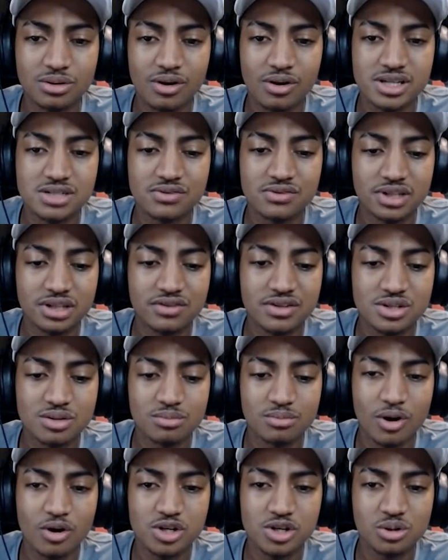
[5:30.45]
Nossa, eu vou ter que
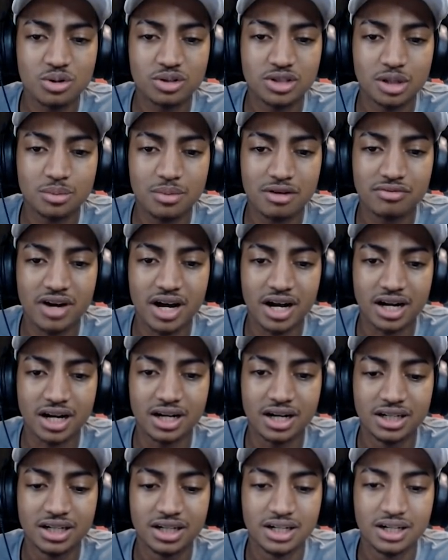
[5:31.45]
fazer um balde e encontrar uma vaca.